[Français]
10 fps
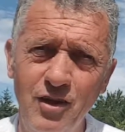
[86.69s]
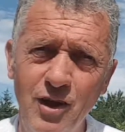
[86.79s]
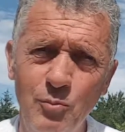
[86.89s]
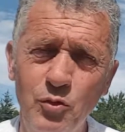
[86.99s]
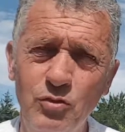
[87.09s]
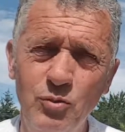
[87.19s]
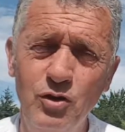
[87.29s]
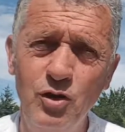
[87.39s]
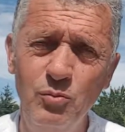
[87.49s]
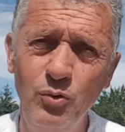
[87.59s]
la
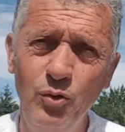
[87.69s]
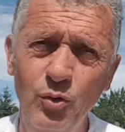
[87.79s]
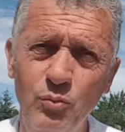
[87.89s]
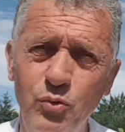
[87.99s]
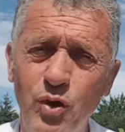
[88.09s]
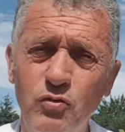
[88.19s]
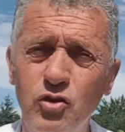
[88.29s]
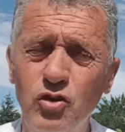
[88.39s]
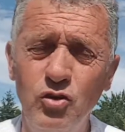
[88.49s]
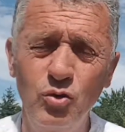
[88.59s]
possibilité pour eux, pour
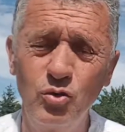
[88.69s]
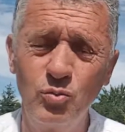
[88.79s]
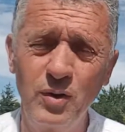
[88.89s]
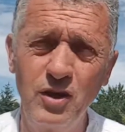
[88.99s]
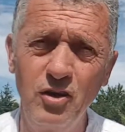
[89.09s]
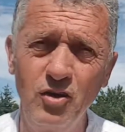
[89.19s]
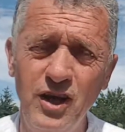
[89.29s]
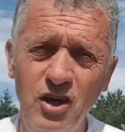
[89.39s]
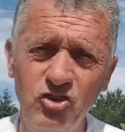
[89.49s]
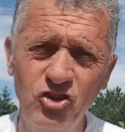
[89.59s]
éviter de, payer en
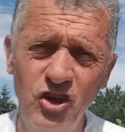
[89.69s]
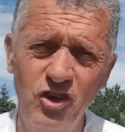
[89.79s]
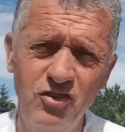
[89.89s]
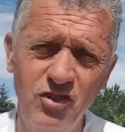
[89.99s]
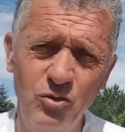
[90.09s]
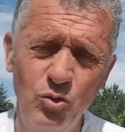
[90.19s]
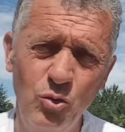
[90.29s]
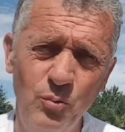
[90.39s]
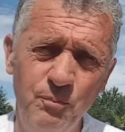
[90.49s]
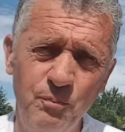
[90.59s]
cash, c'est
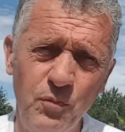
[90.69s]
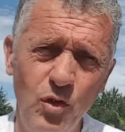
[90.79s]
de,